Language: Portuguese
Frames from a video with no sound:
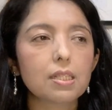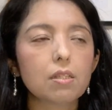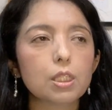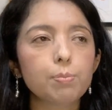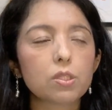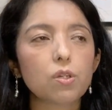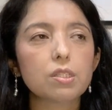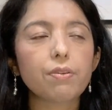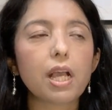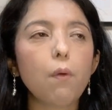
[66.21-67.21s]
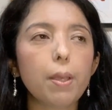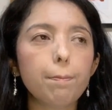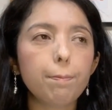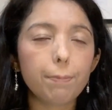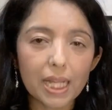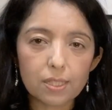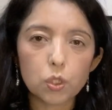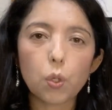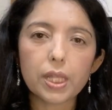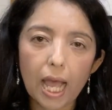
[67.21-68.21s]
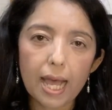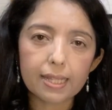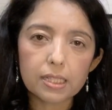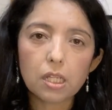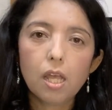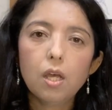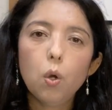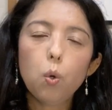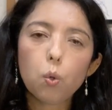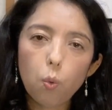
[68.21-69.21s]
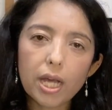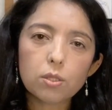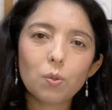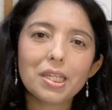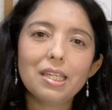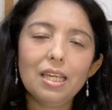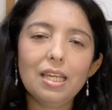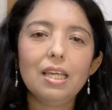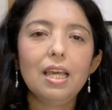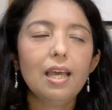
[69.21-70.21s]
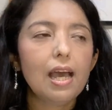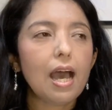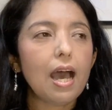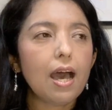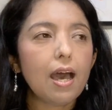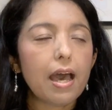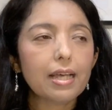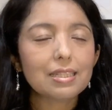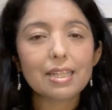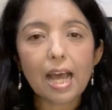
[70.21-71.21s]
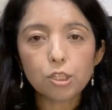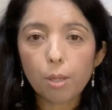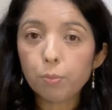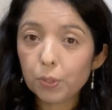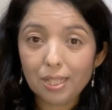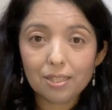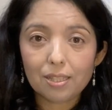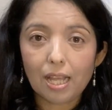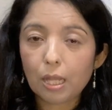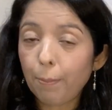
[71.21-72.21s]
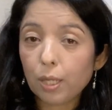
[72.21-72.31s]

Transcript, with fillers: Então as pessoas ficam impressionadas o quanto que a, a, cidade é bonita, ela é bem